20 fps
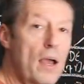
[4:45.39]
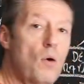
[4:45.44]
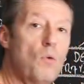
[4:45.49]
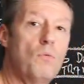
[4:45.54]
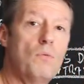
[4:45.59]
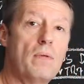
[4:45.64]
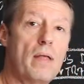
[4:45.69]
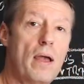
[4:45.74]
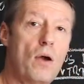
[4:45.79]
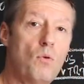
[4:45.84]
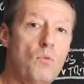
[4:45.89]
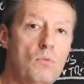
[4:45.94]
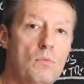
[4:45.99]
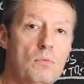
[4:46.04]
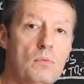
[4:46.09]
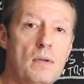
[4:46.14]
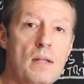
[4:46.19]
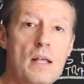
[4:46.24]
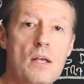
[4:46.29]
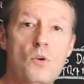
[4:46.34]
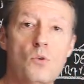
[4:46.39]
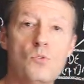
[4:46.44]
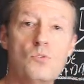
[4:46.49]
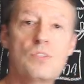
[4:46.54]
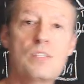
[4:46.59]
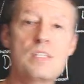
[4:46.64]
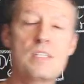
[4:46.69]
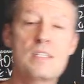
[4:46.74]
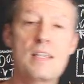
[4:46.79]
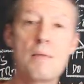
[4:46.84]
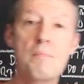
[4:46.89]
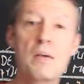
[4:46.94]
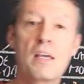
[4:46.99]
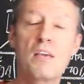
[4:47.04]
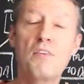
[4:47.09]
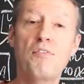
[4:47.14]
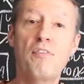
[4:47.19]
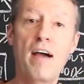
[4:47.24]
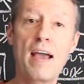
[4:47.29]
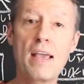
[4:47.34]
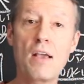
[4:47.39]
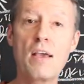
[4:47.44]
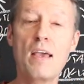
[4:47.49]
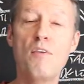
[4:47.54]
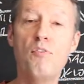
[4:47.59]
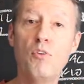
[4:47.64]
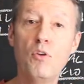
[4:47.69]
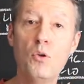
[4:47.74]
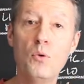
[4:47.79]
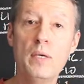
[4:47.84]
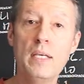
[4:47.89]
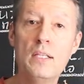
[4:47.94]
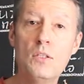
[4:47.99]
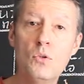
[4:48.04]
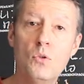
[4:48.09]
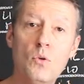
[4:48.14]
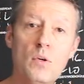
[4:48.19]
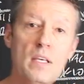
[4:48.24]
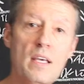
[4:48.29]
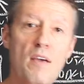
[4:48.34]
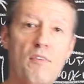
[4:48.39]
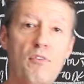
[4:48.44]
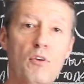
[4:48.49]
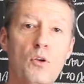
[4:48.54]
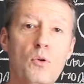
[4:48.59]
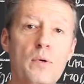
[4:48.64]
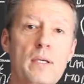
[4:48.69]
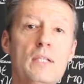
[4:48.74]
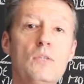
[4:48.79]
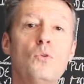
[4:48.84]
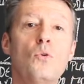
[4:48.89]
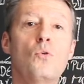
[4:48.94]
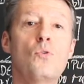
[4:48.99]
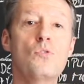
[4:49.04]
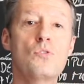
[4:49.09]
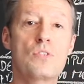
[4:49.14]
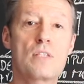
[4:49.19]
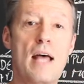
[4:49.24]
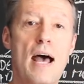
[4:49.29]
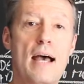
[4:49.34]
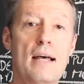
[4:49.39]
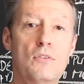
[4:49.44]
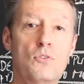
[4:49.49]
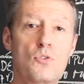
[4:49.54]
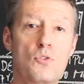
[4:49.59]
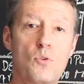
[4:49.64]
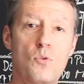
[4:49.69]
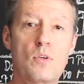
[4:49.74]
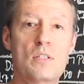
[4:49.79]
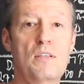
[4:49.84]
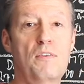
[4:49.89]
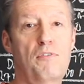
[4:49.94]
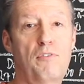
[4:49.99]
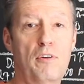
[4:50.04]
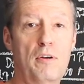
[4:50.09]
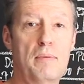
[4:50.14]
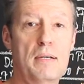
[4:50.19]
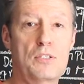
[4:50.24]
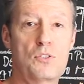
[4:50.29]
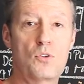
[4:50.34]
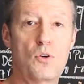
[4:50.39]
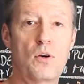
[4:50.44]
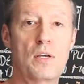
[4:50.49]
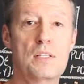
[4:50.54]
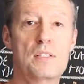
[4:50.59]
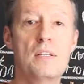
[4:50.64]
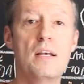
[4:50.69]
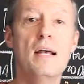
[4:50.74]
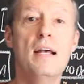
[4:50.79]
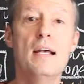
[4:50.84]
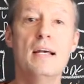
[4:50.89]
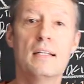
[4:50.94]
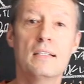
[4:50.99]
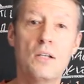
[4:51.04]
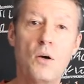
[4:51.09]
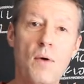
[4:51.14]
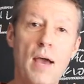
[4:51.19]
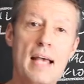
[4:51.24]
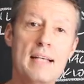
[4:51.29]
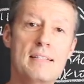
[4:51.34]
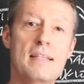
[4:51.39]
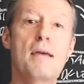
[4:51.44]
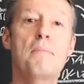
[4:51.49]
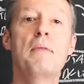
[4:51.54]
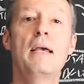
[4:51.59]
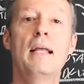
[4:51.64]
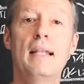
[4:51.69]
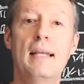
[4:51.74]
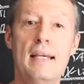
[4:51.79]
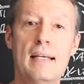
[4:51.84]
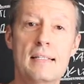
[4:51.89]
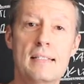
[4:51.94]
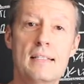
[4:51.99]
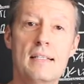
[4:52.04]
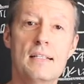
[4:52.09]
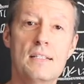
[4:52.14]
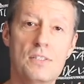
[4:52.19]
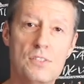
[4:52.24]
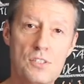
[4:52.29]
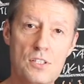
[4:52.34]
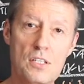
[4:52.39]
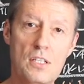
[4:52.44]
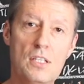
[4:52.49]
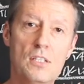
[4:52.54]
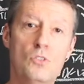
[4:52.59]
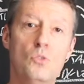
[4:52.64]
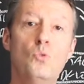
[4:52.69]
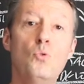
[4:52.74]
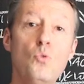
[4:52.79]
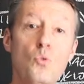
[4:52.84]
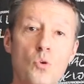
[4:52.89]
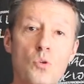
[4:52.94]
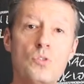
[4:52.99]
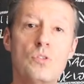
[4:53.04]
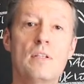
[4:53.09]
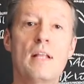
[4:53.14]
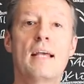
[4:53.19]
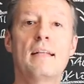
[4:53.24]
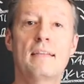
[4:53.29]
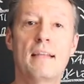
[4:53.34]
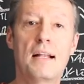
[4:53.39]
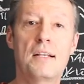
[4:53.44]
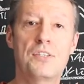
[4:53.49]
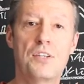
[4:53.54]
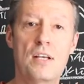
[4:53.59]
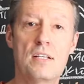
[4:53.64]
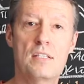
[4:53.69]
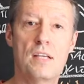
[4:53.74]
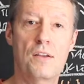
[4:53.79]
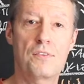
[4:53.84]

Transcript: é um, é um, um sistema que vai evoluindo e evoluindo com os dados, com as informações. Então, essa é a beleza de, do uso da inteligência